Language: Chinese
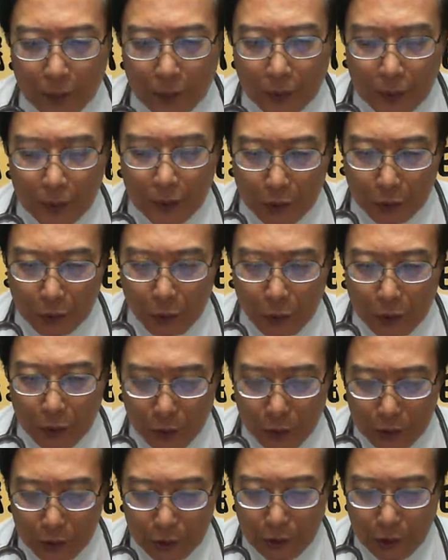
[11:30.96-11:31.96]
是对倒
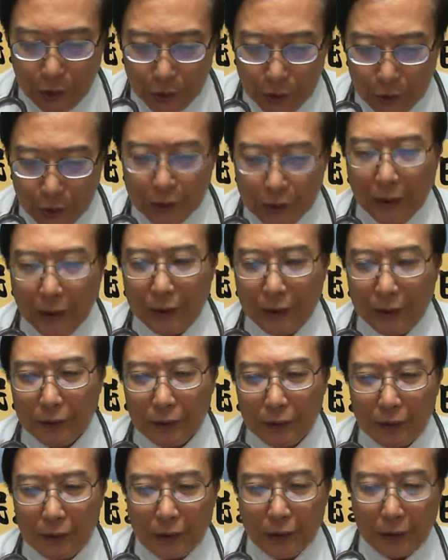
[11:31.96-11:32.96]
一个所在，
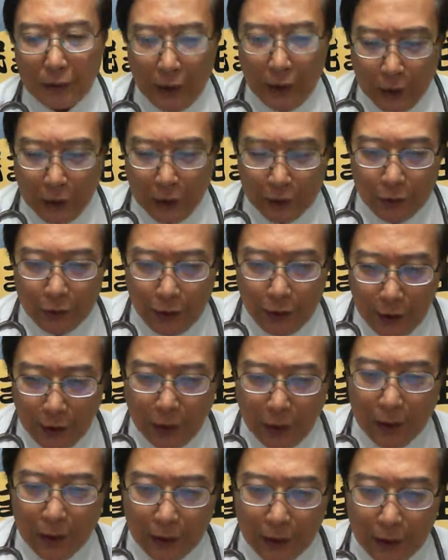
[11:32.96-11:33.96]
掠着迄个
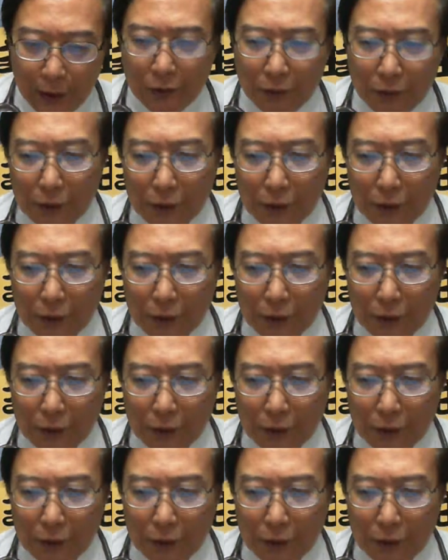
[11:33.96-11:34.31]
人了，